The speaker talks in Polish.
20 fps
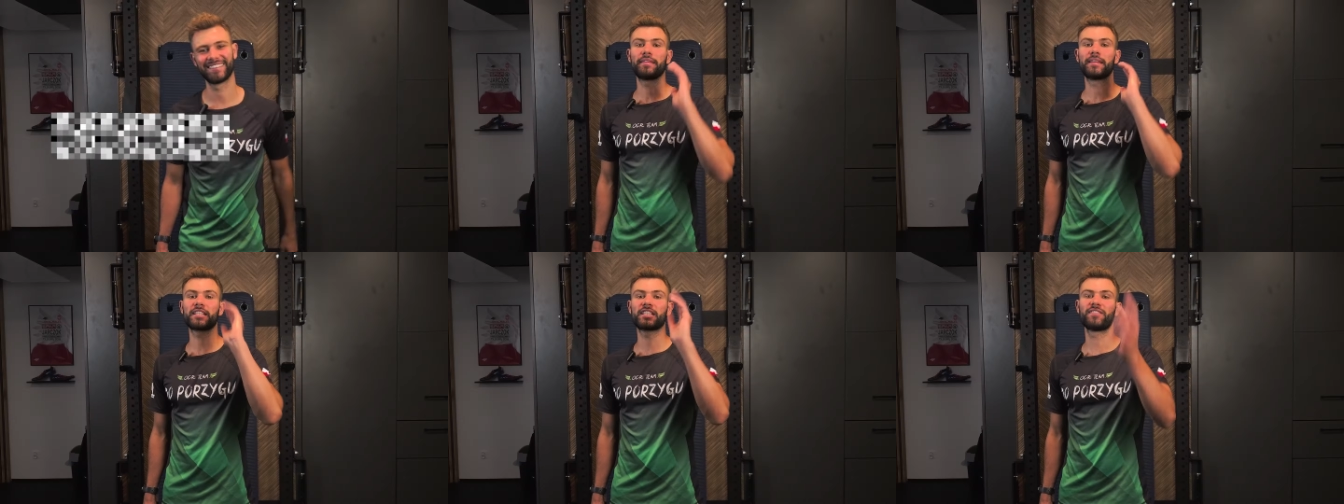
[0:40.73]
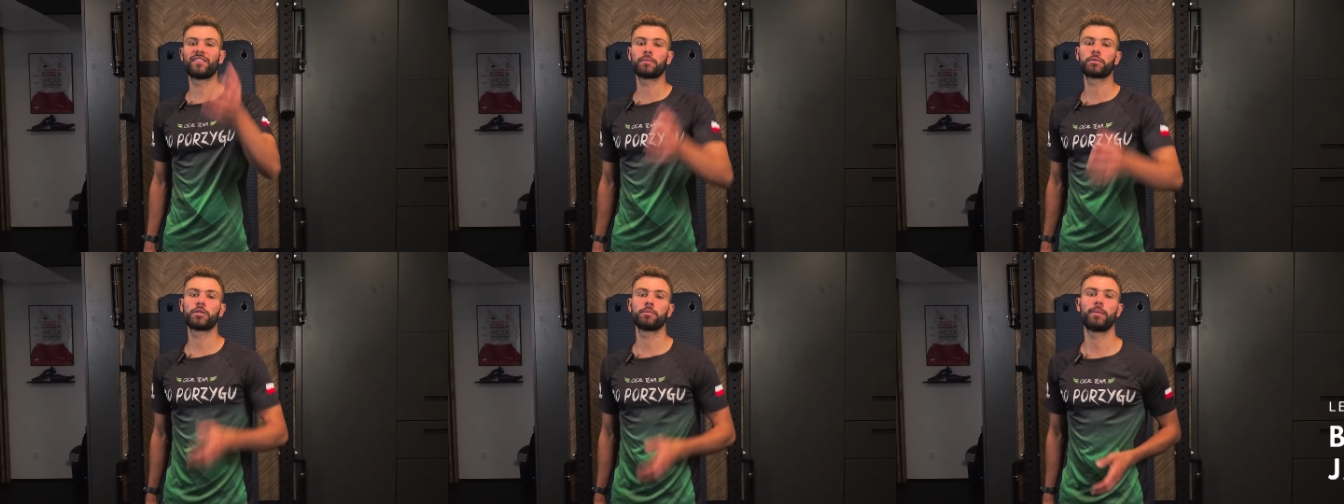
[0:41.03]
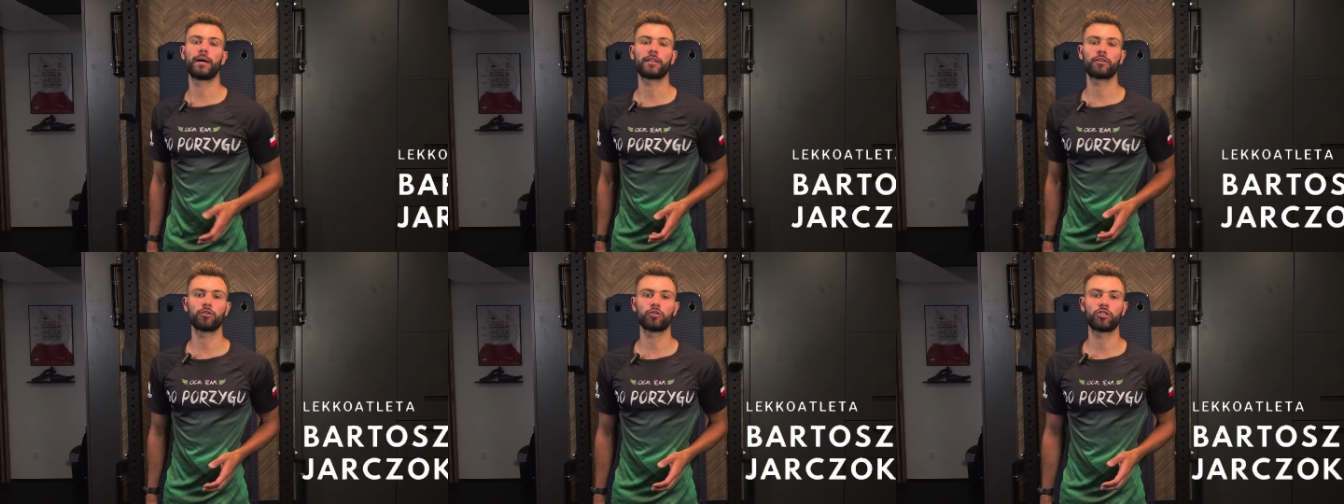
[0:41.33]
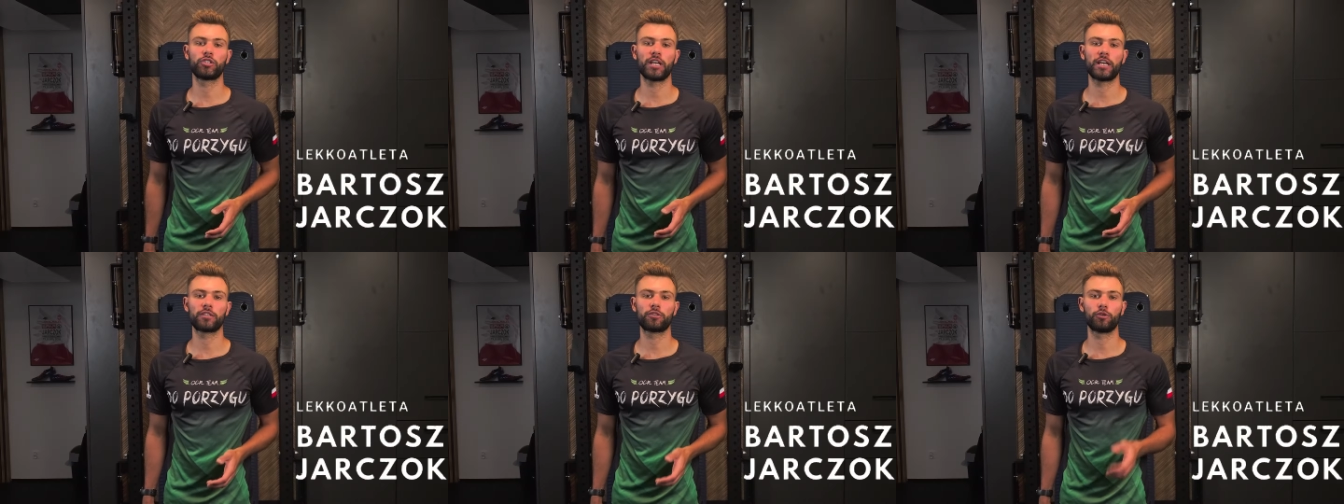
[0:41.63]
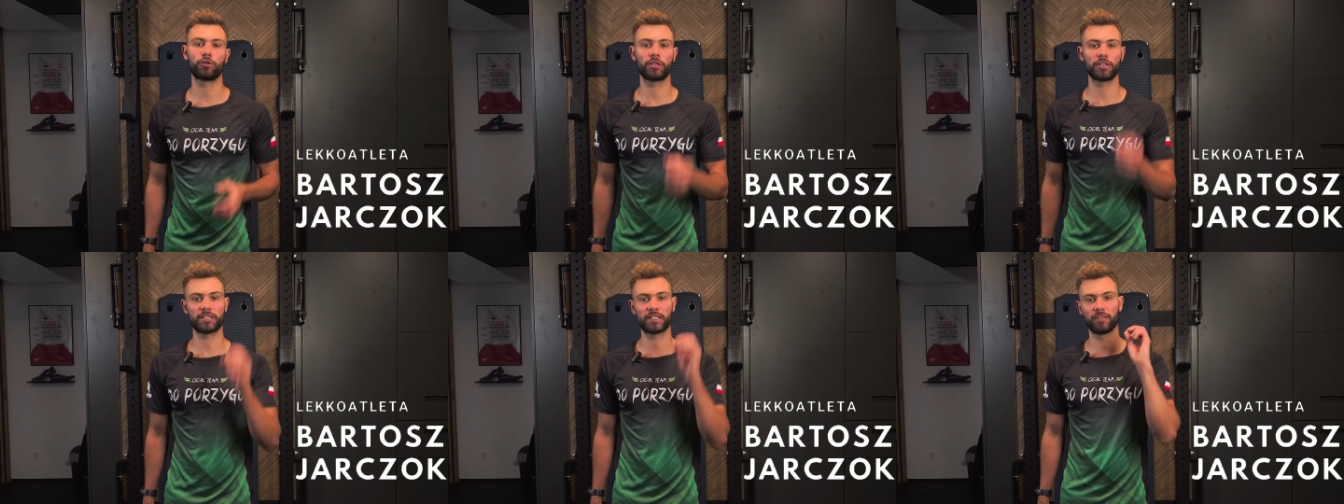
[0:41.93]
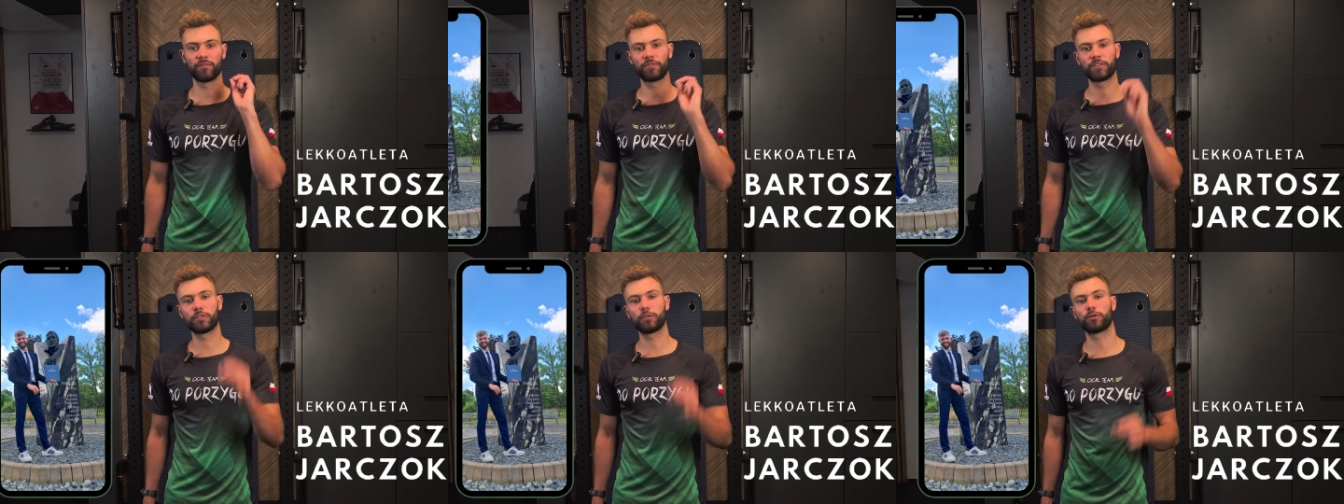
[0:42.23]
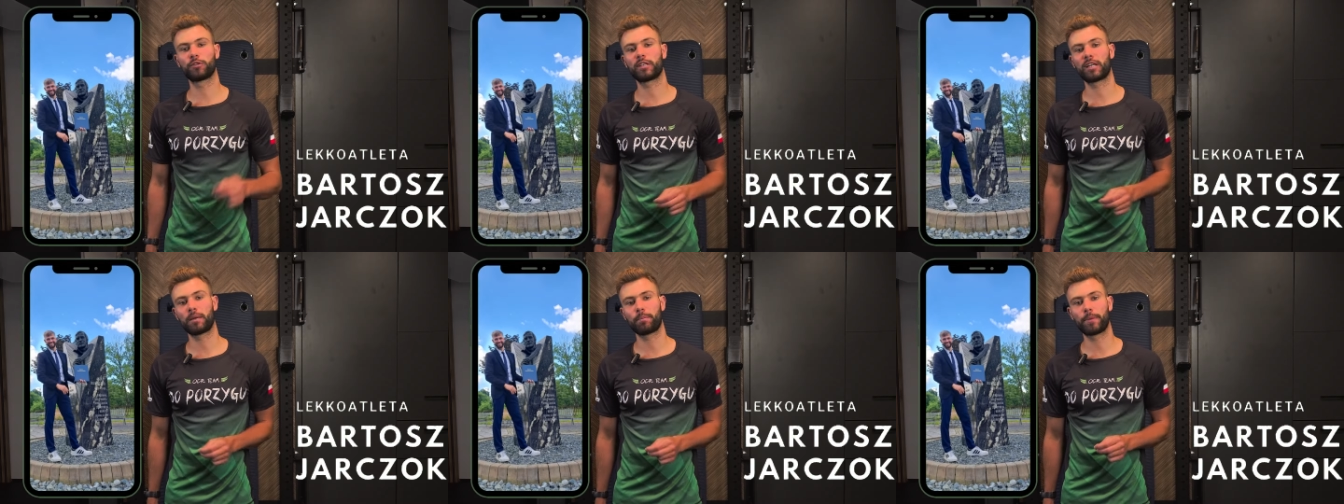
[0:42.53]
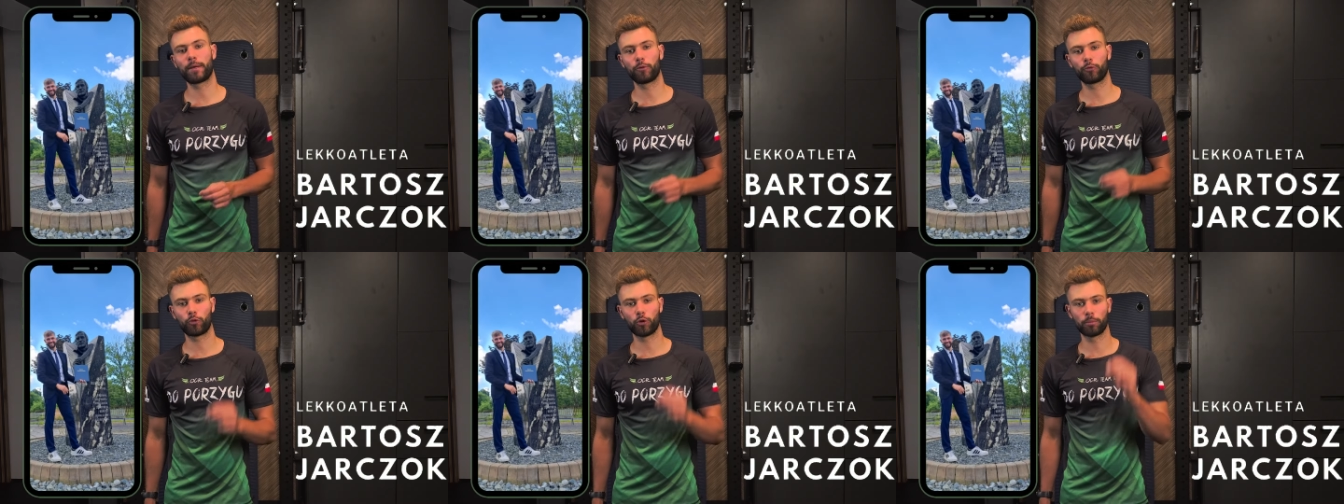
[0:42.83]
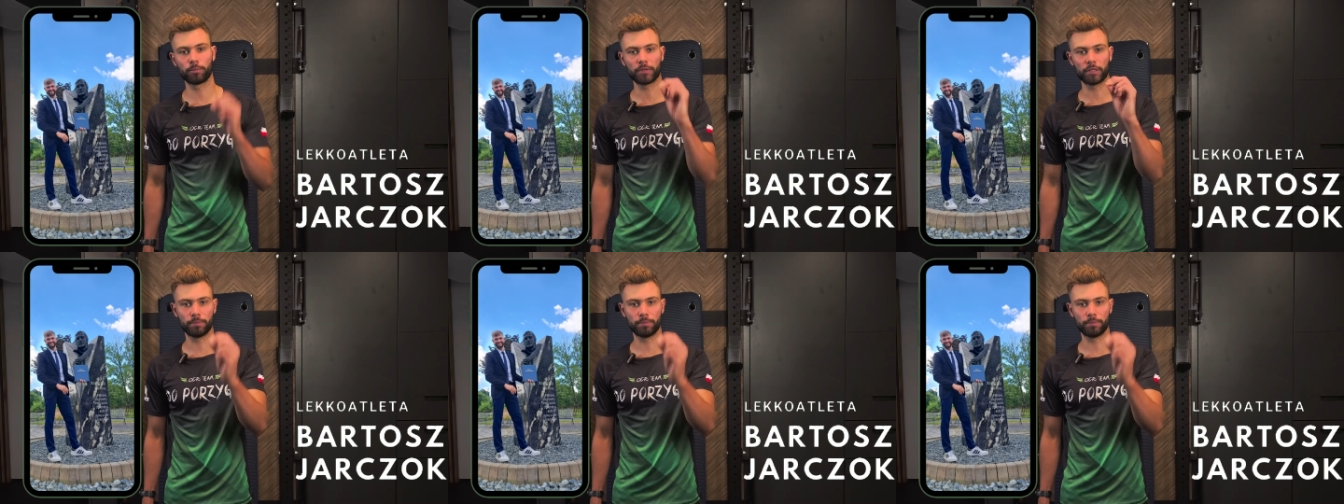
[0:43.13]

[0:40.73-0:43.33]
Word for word: Nazywam się Bartosz Jarczok, jestem fizjoterapeutą